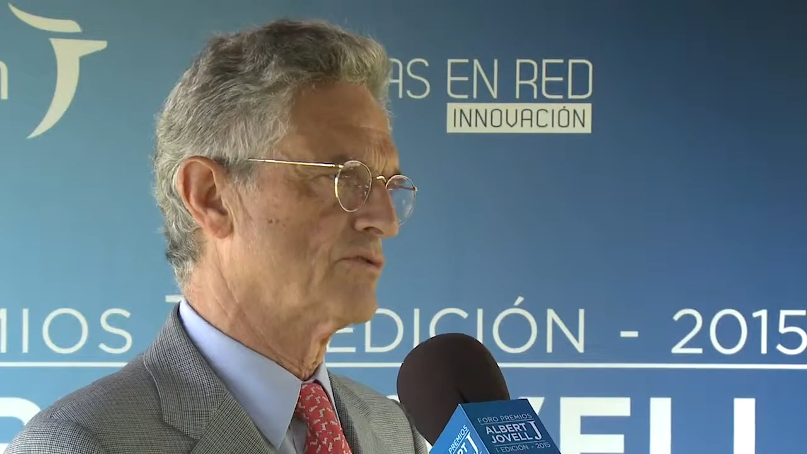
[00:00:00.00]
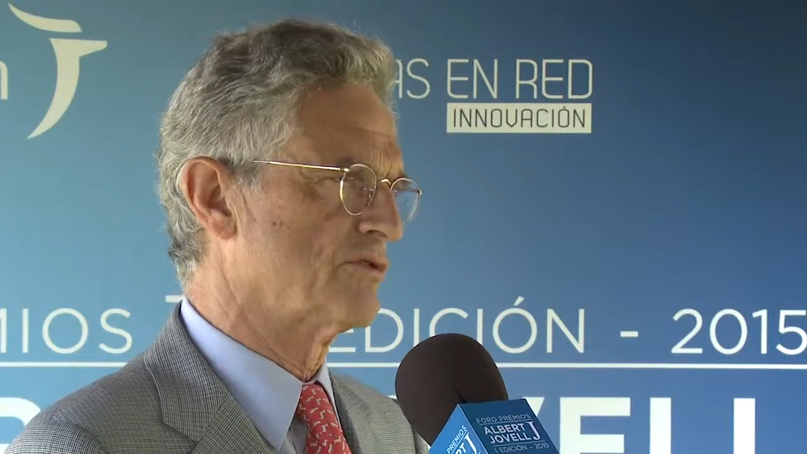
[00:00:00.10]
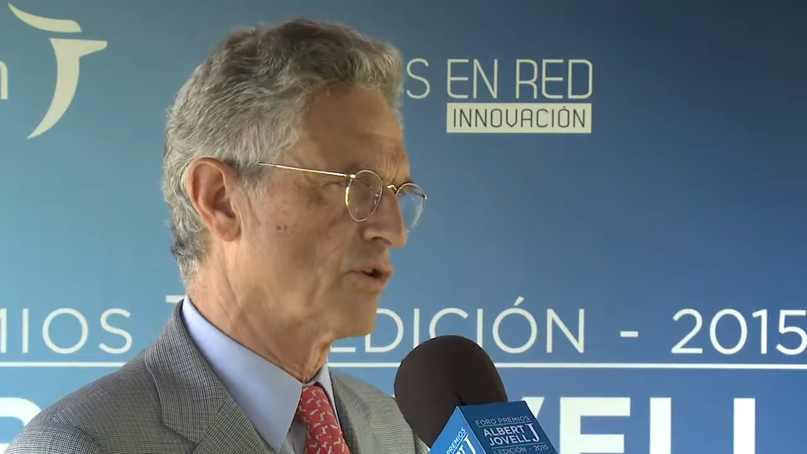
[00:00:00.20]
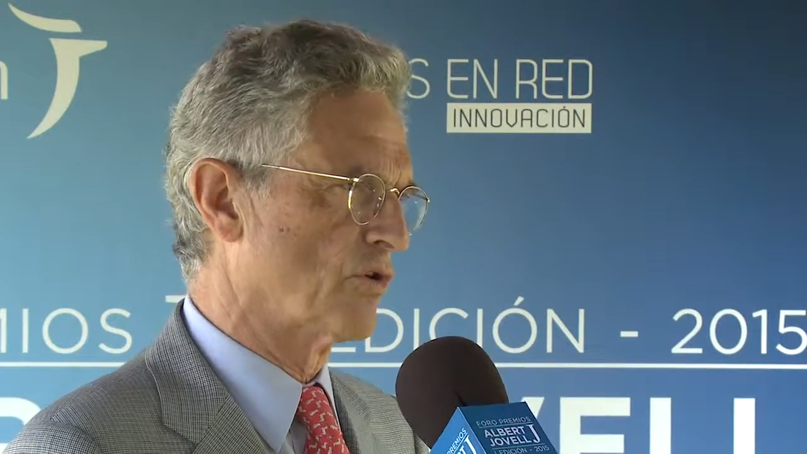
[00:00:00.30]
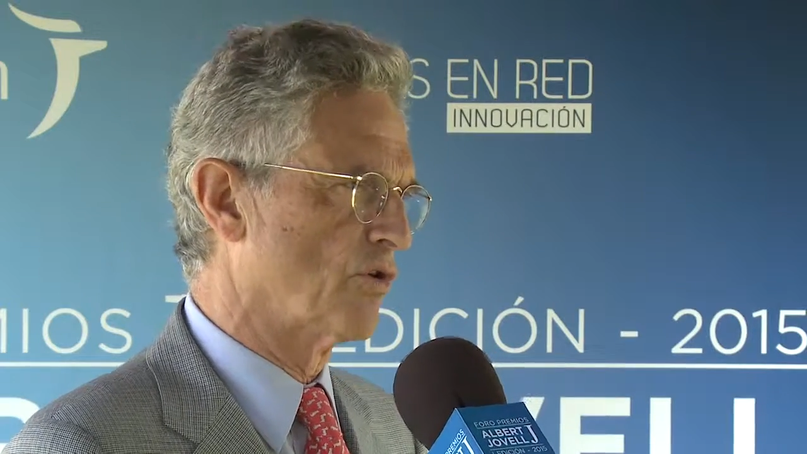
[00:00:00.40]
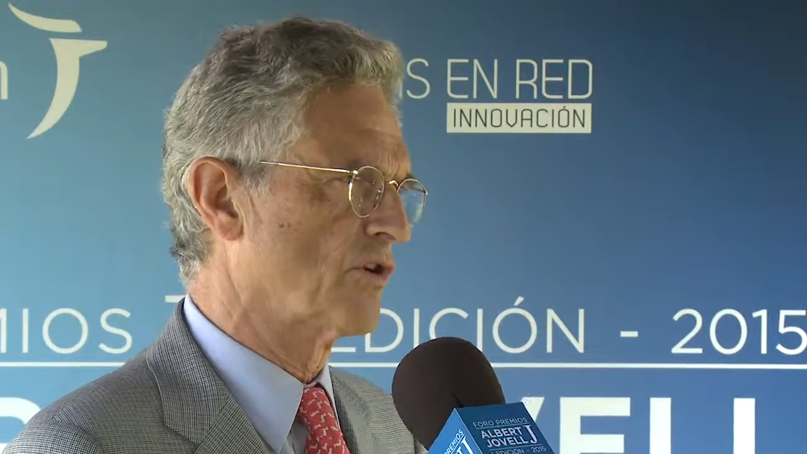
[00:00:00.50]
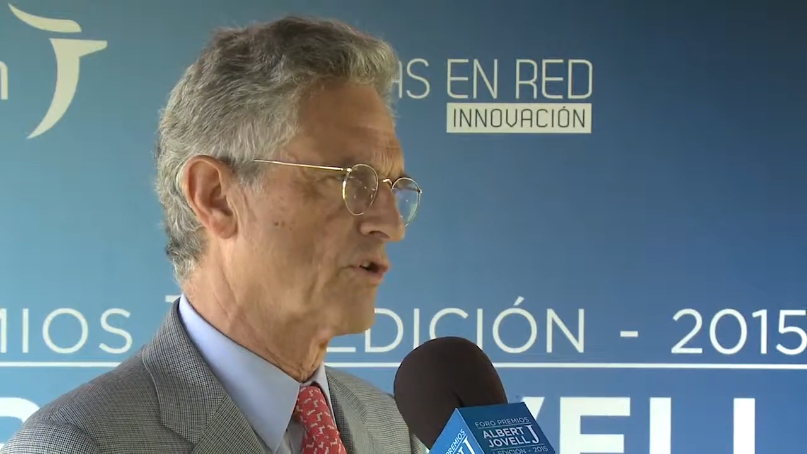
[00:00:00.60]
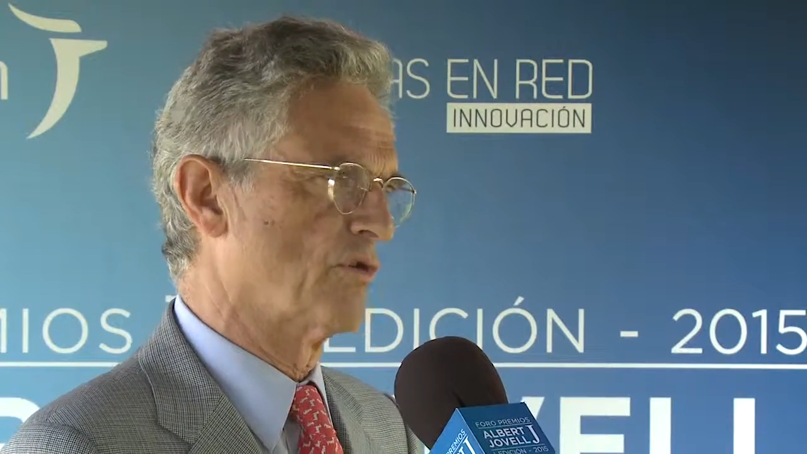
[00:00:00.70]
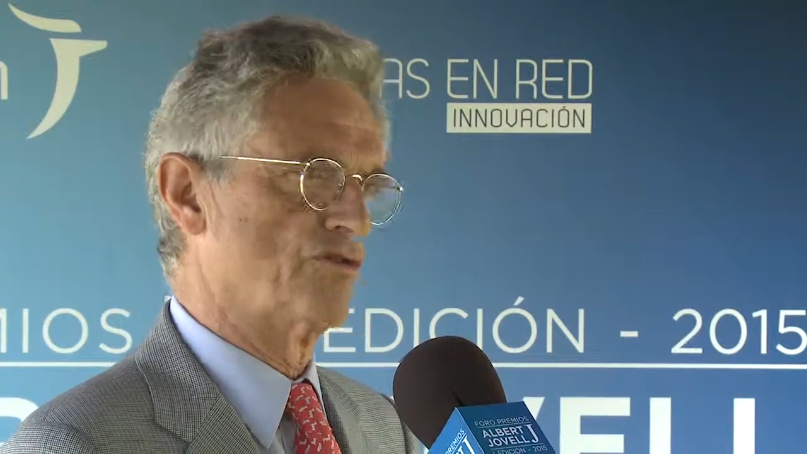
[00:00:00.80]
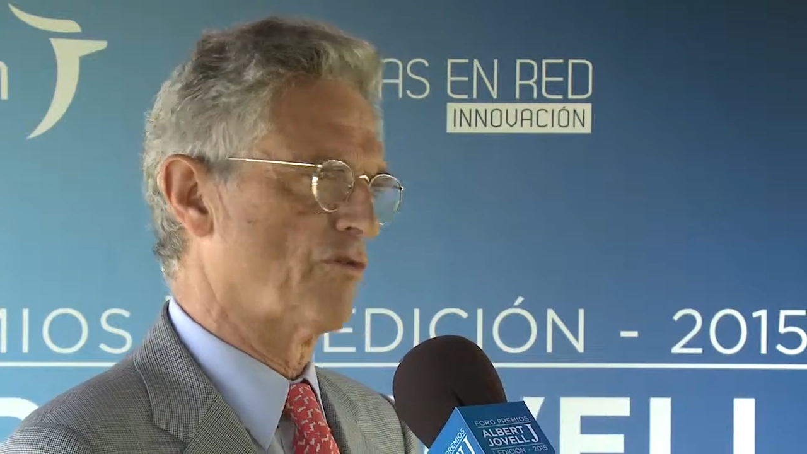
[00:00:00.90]

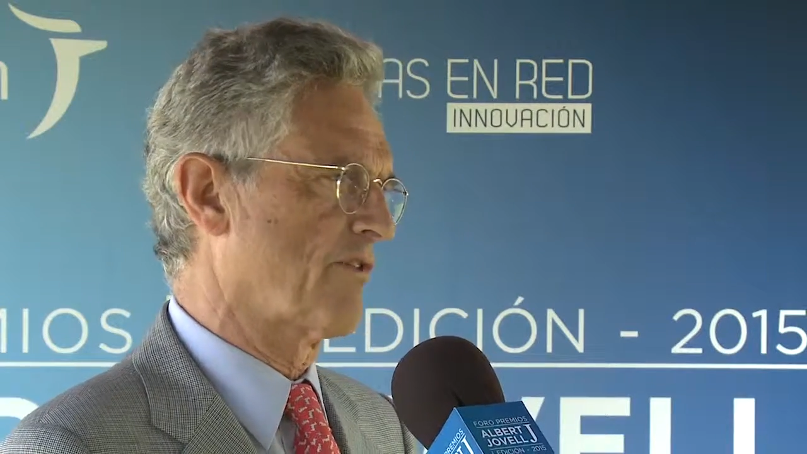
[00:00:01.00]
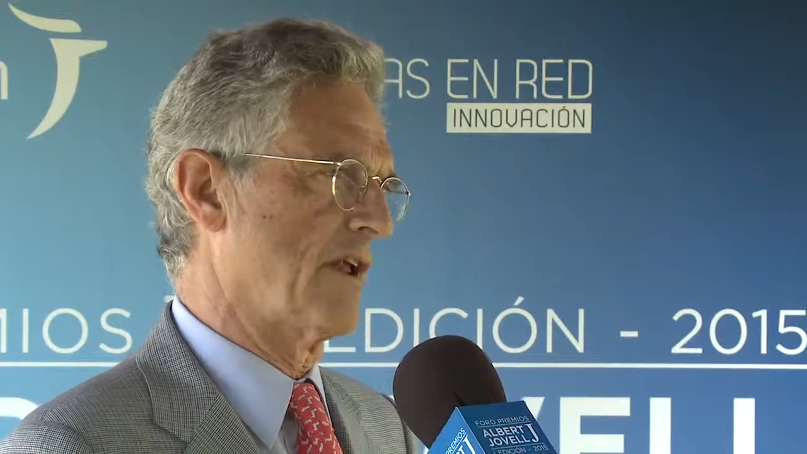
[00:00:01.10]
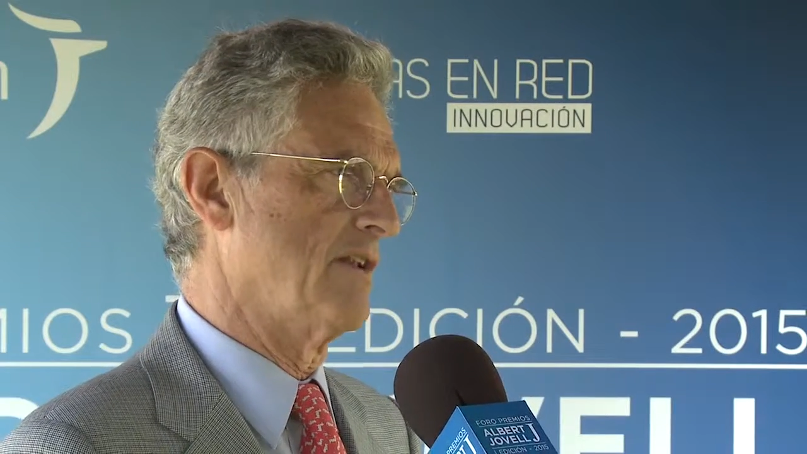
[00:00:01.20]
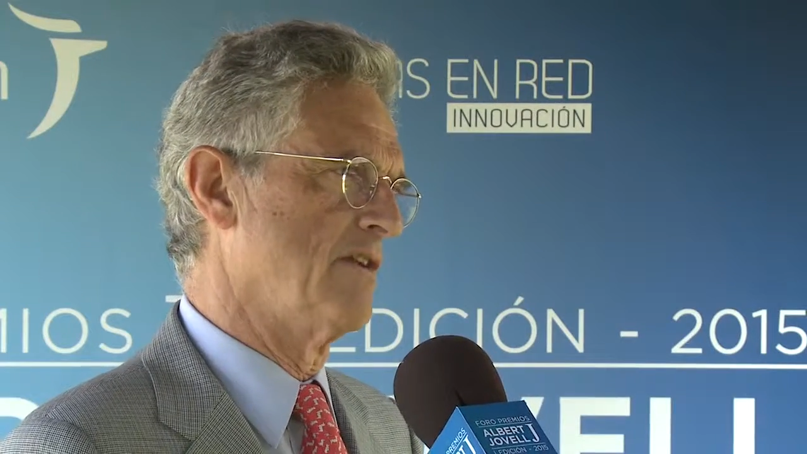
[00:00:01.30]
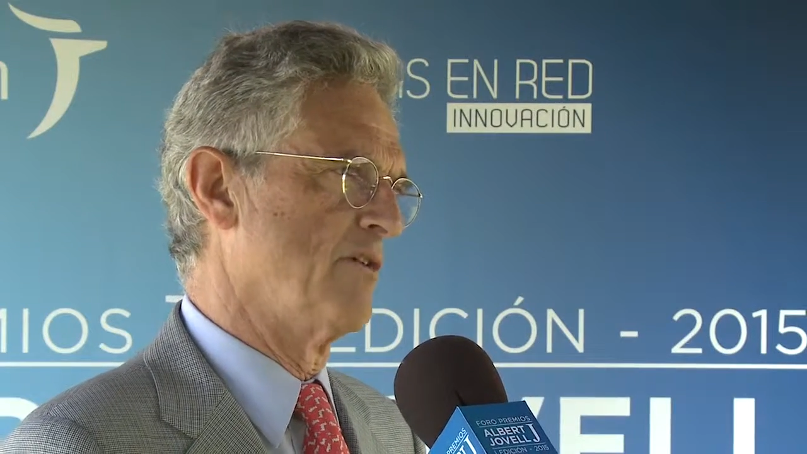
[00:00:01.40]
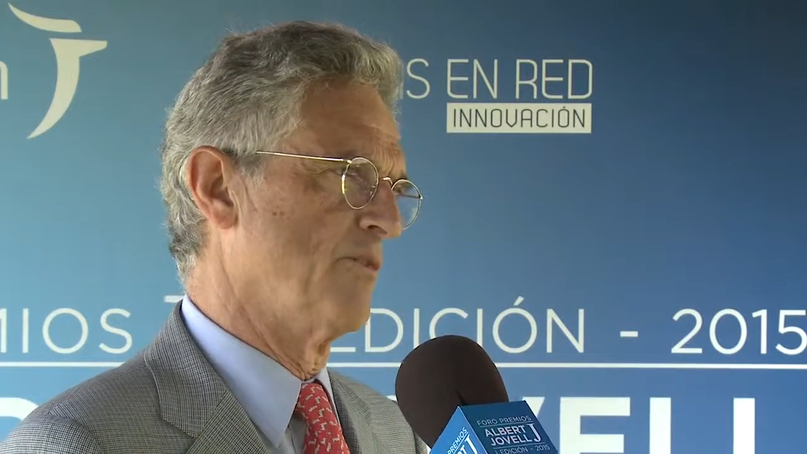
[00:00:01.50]
psicológico y social,